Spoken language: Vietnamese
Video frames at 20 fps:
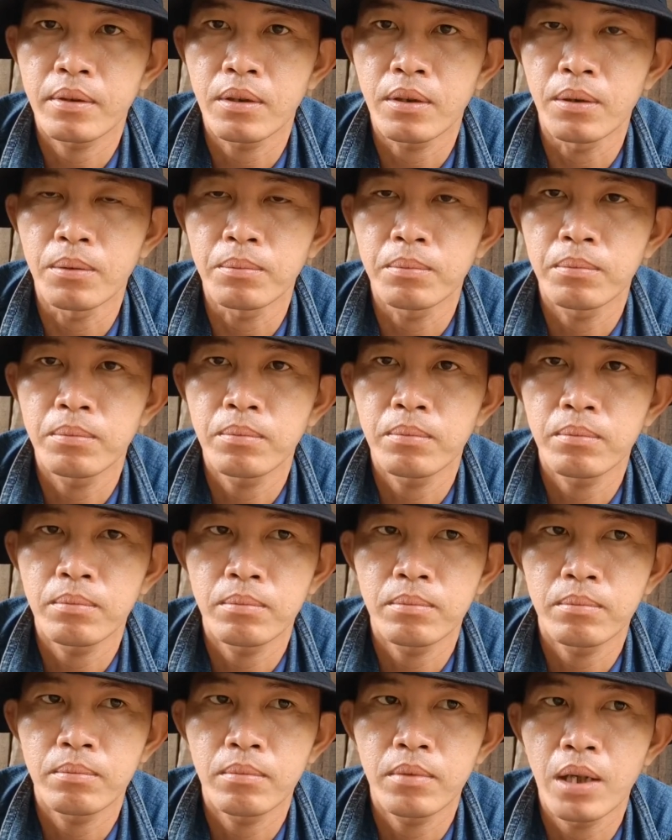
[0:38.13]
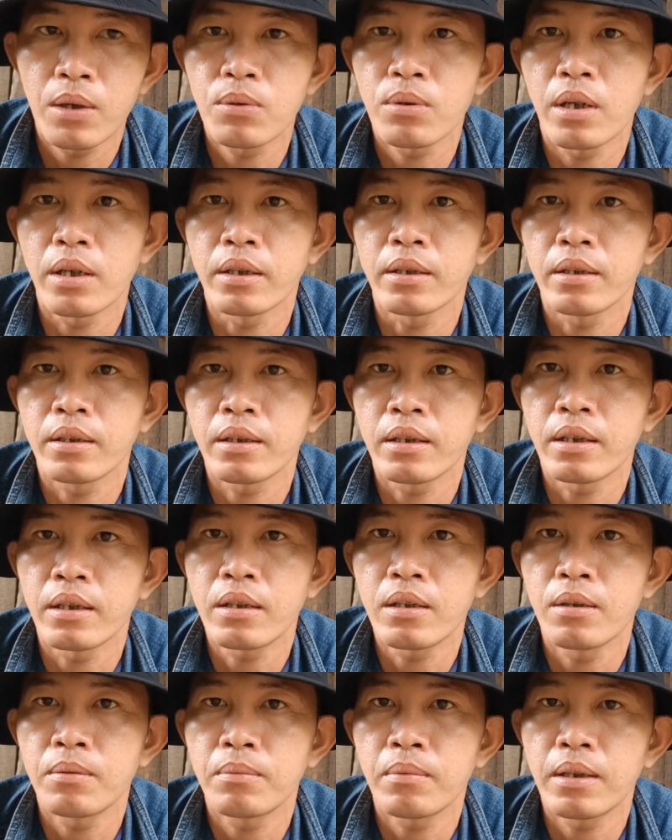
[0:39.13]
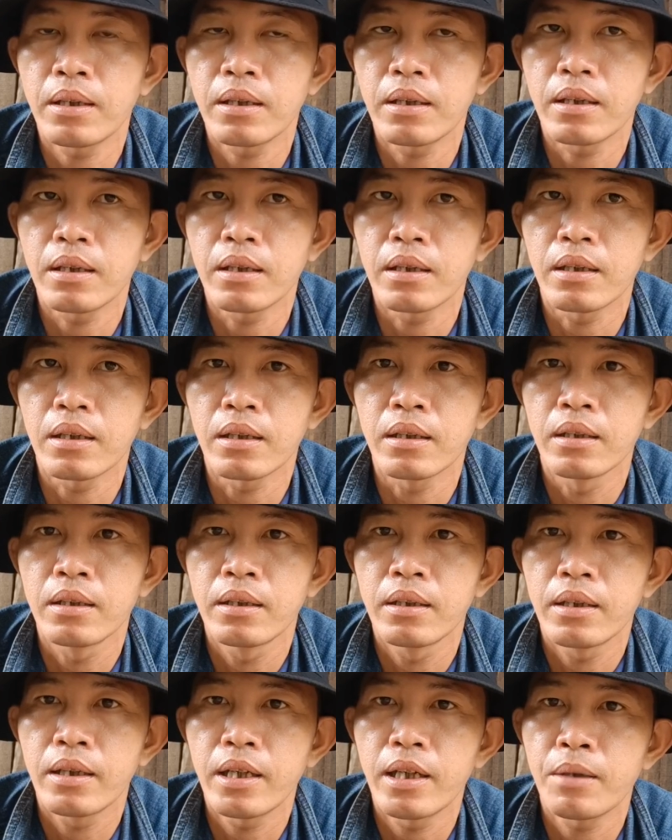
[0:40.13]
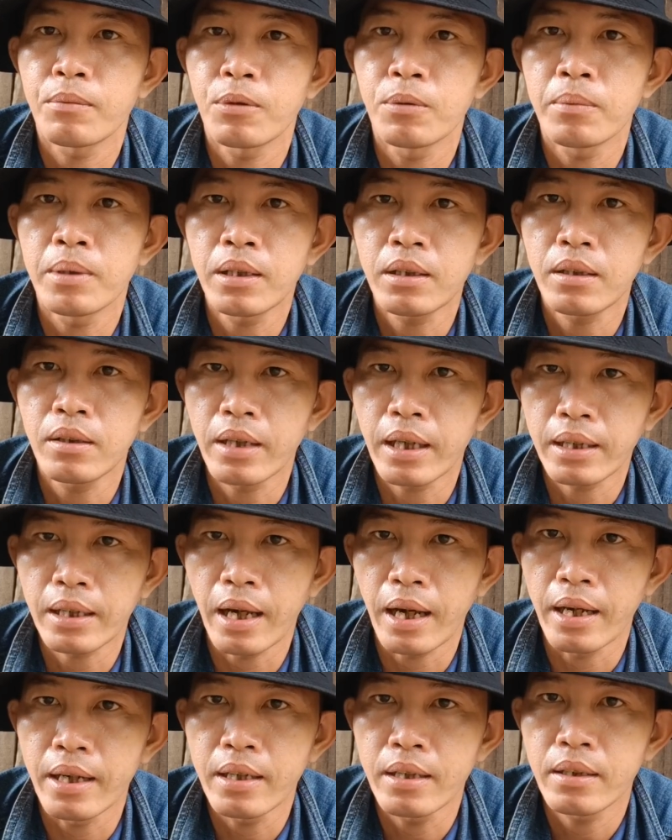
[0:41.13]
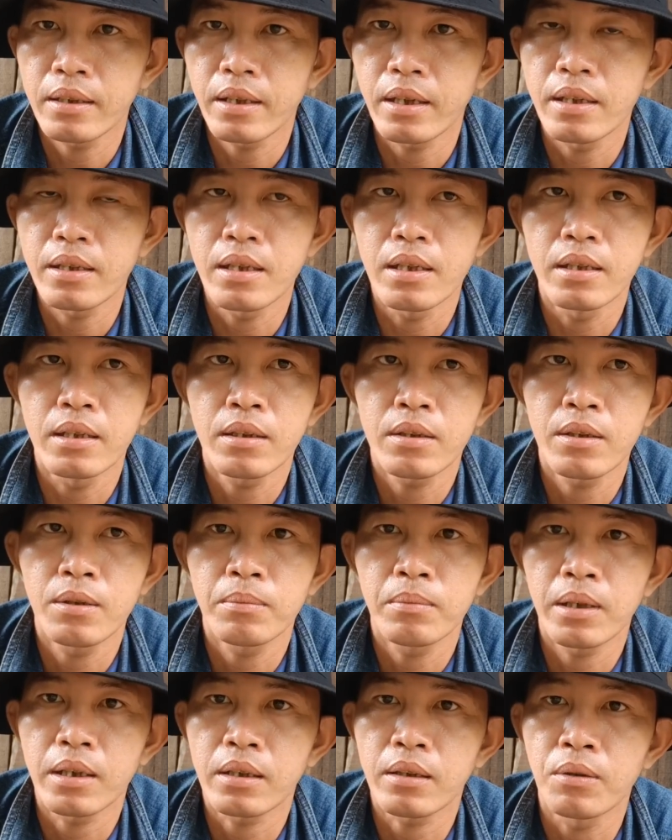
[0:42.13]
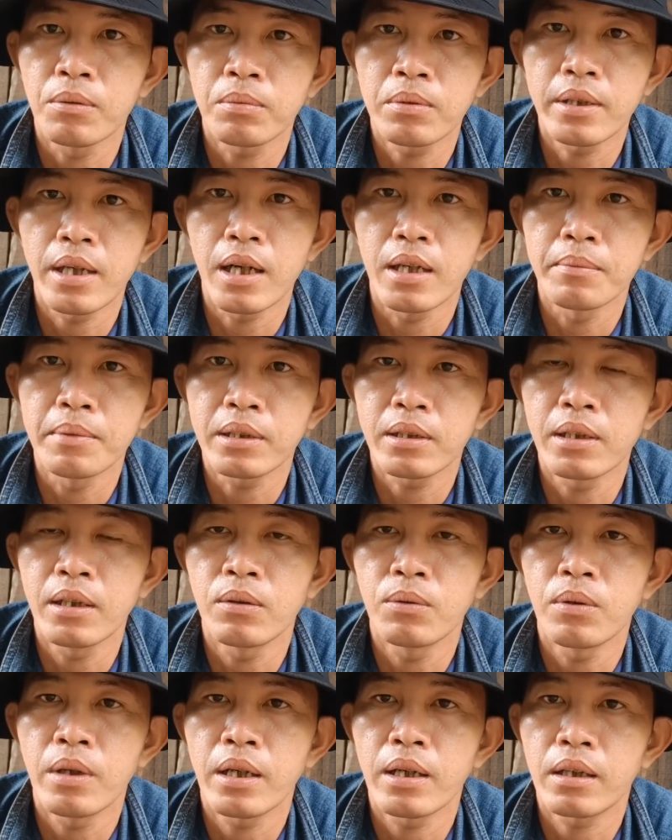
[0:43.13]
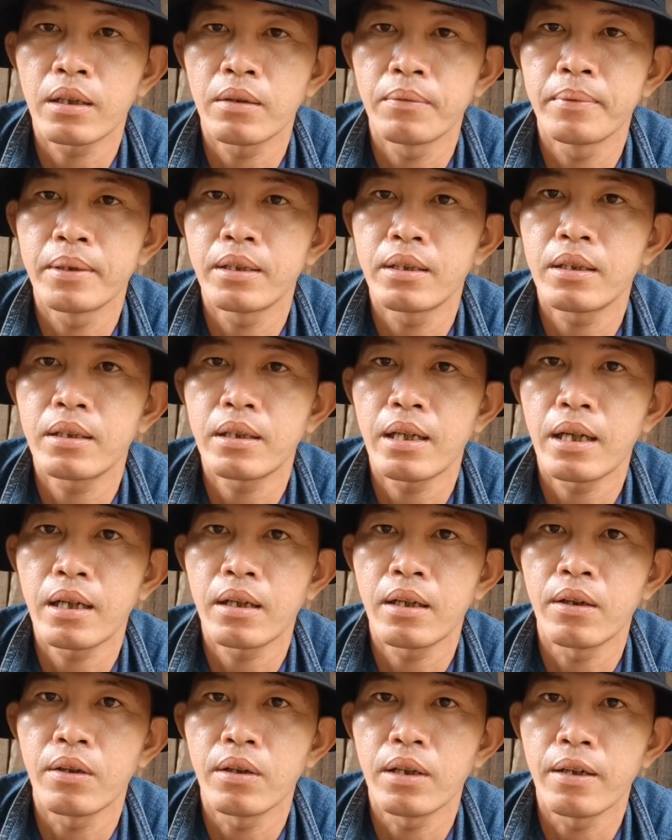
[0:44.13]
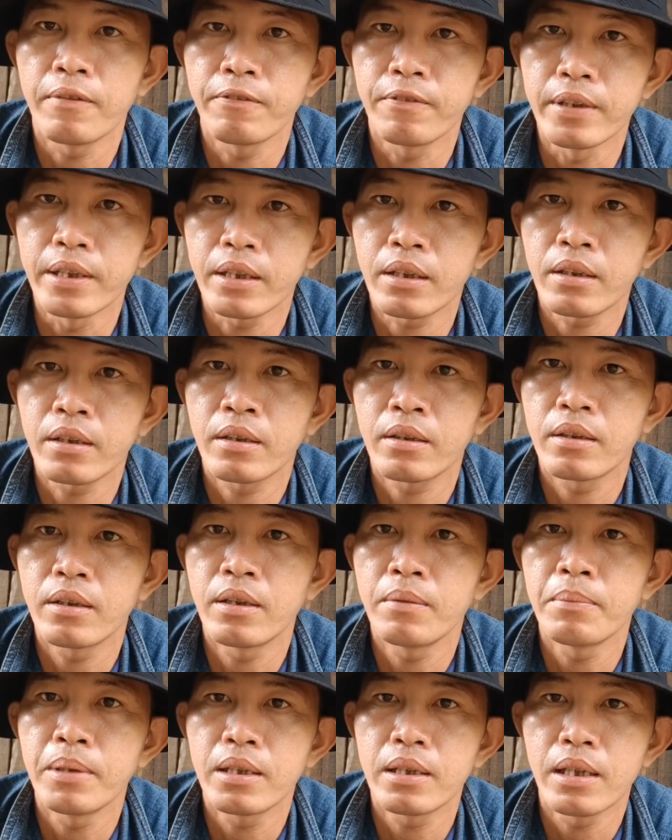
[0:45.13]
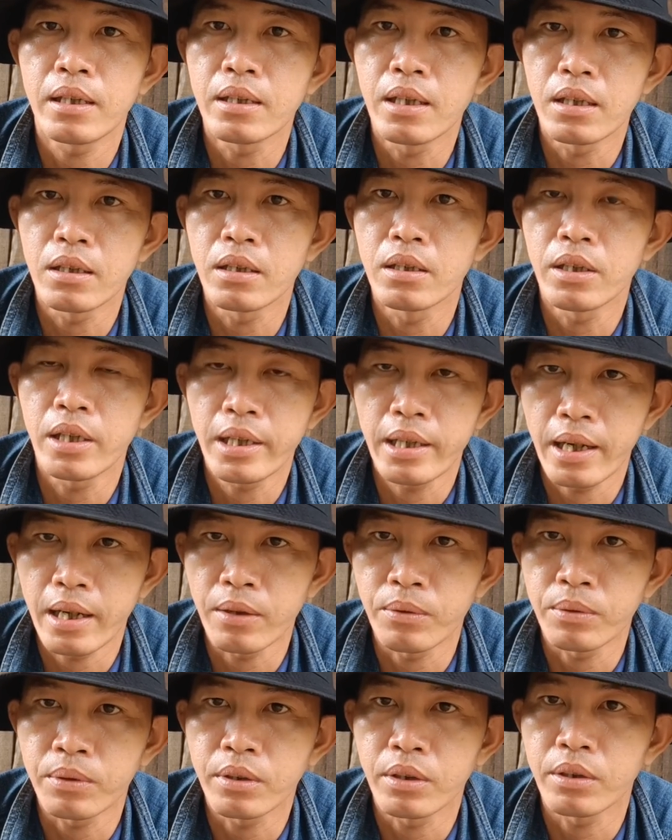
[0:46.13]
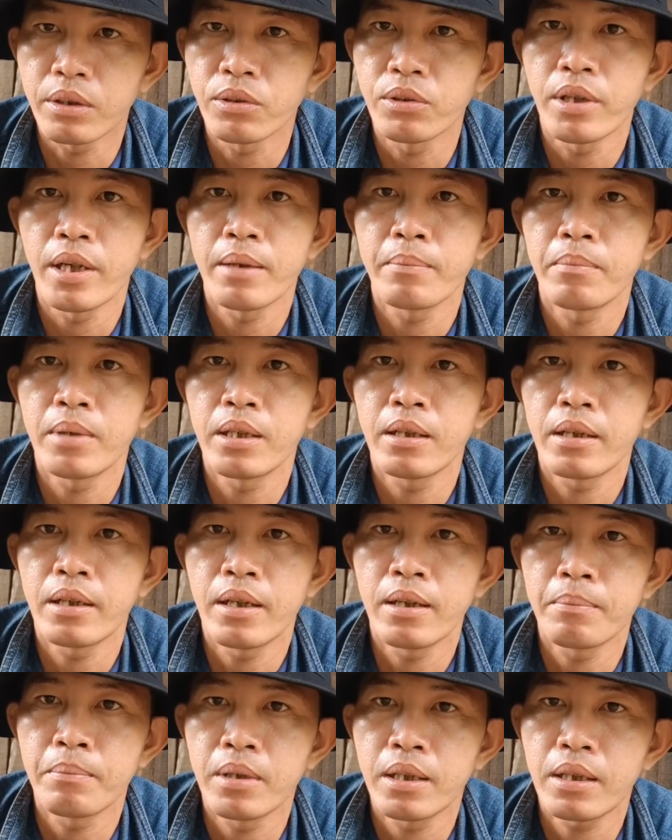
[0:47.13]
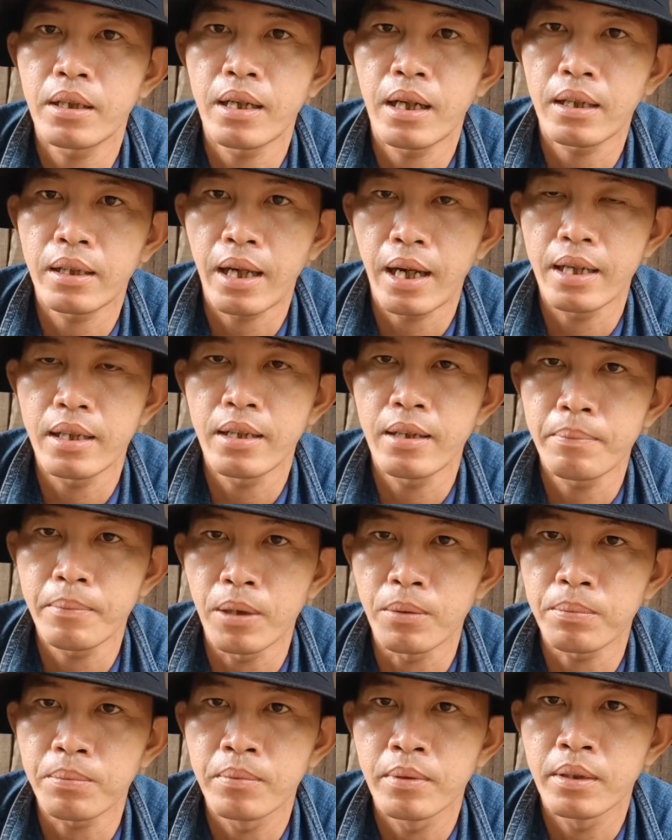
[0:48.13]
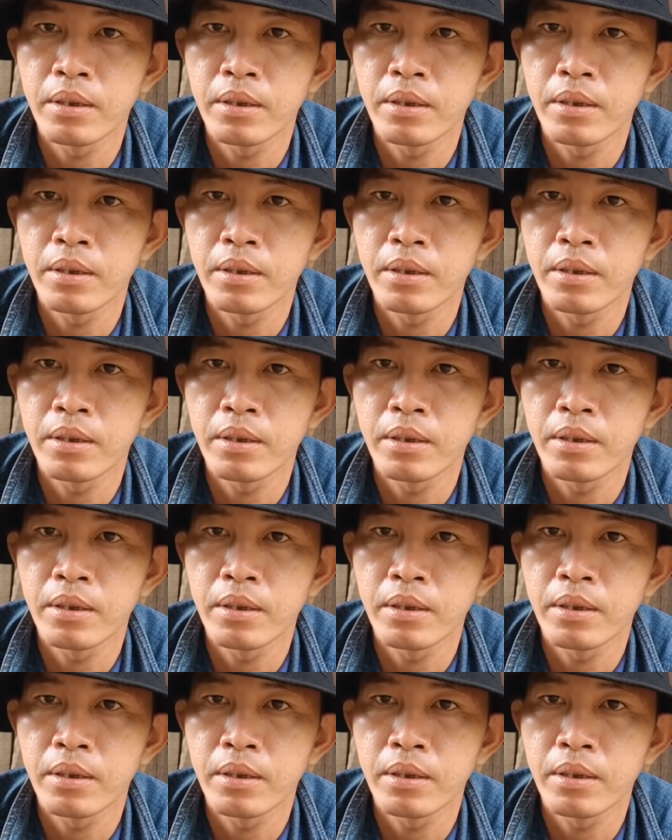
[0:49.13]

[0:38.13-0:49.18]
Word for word: cũng lâu rồi Thì chung là em cũng ít có đăng tải tại vì nói chung là cũng chờ bên cơ quan bên chức năng họ làm việc với bên gia đình như thế nào rồi tụi em em mới có đăng tải tiếp tục